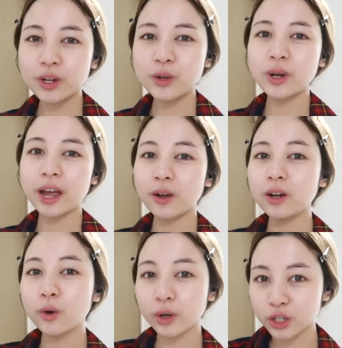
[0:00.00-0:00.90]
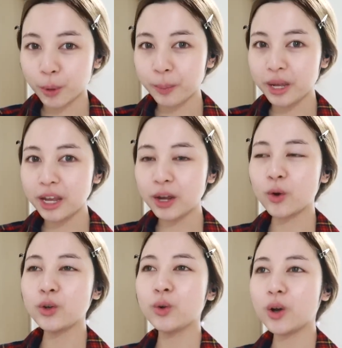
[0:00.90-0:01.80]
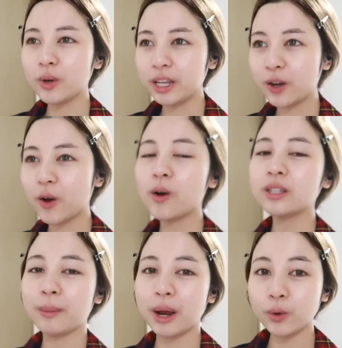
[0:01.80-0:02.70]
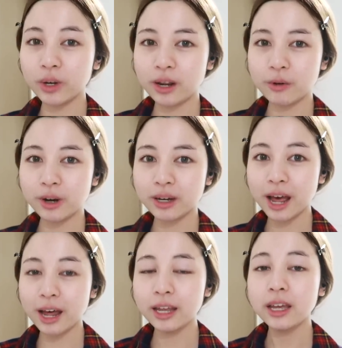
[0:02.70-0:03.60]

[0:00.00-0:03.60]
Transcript: นที่อยู่ไทยก็คือกดใน Shopee คนอยู่เกาหลีก็สามารถกดใน Naver ได้